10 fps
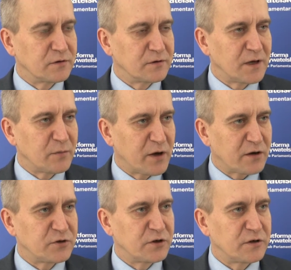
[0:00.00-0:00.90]
Y,
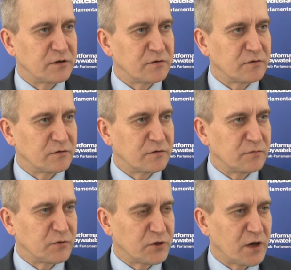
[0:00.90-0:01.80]
najbardziej
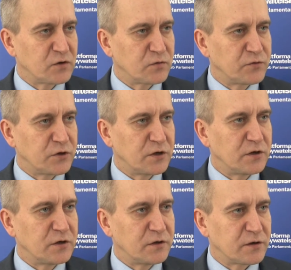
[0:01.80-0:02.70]
y, mieszkańców
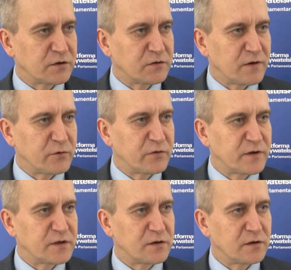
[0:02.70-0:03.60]
wsi interesowały
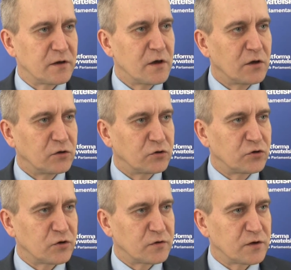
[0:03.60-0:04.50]
kwestie
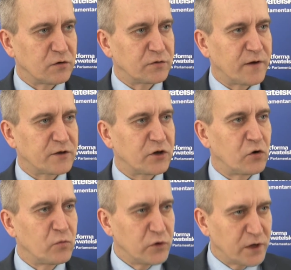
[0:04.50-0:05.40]
dotyczące otwarcia
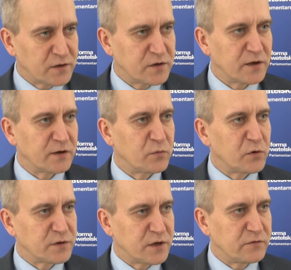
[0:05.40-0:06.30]
komunikacyjnego
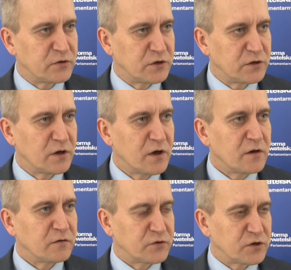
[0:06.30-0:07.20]
polskiej wsi,
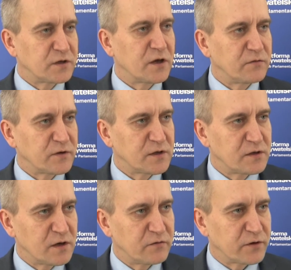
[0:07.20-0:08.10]
wszystkie
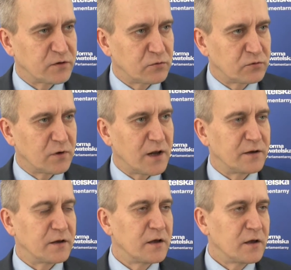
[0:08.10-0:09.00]
inwestycje
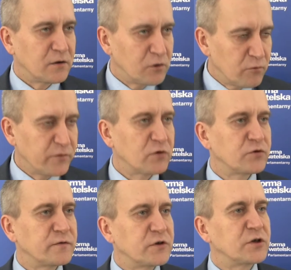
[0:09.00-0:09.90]
infrastrukturalne, głównie
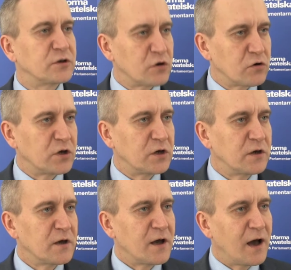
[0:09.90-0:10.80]
oczywiście drogi,
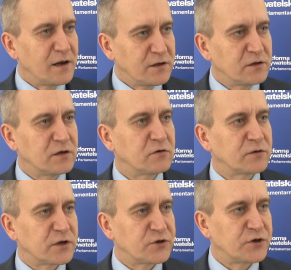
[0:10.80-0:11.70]
ale nie tylko,
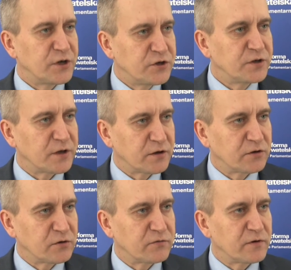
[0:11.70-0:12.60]
także sieć
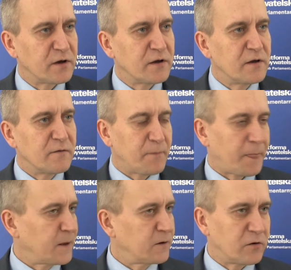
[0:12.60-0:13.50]
internetowa
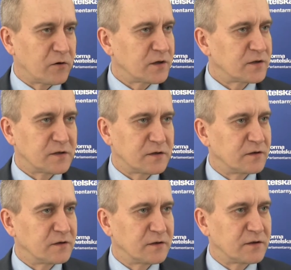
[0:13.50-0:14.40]
mm, oraz
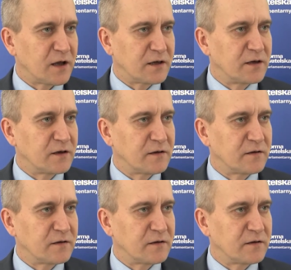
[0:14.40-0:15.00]
y, takie